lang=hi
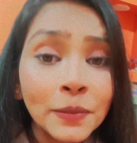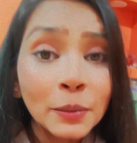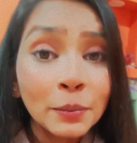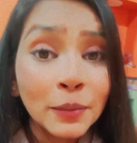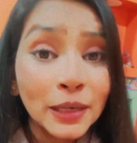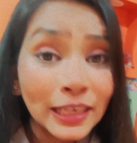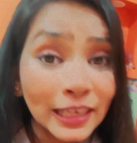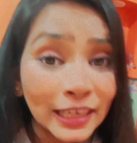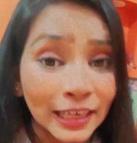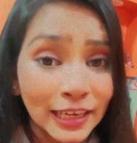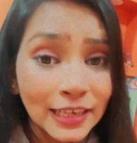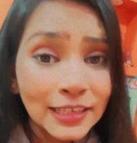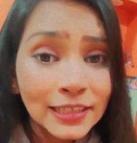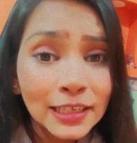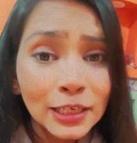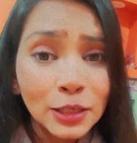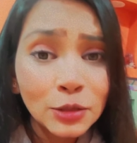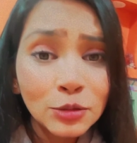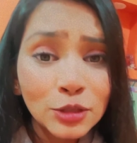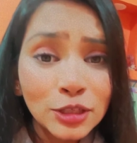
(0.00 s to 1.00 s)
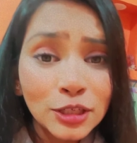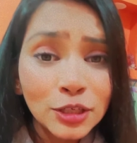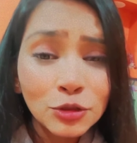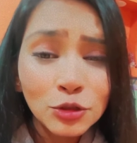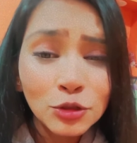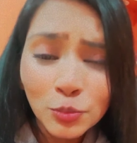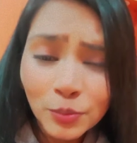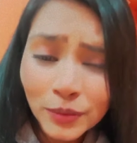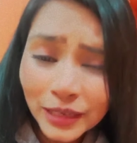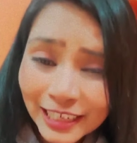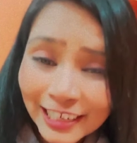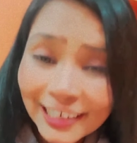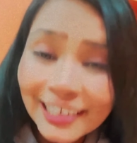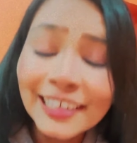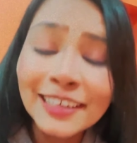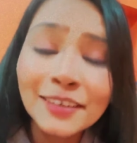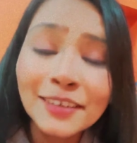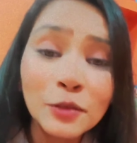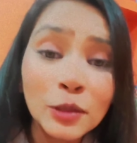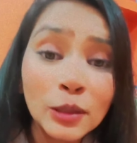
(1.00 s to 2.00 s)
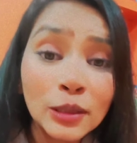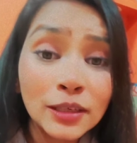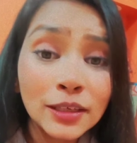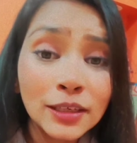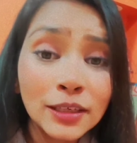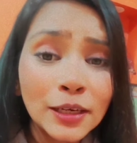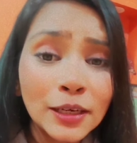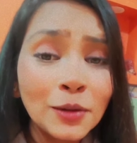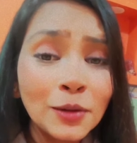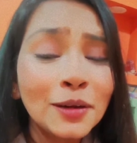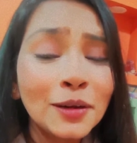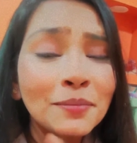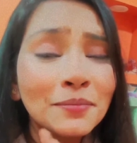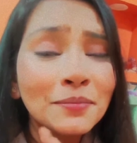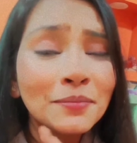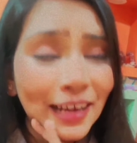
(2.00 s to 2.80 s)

बट एक सल्यूशन जो मेरे लिए वर्क किया और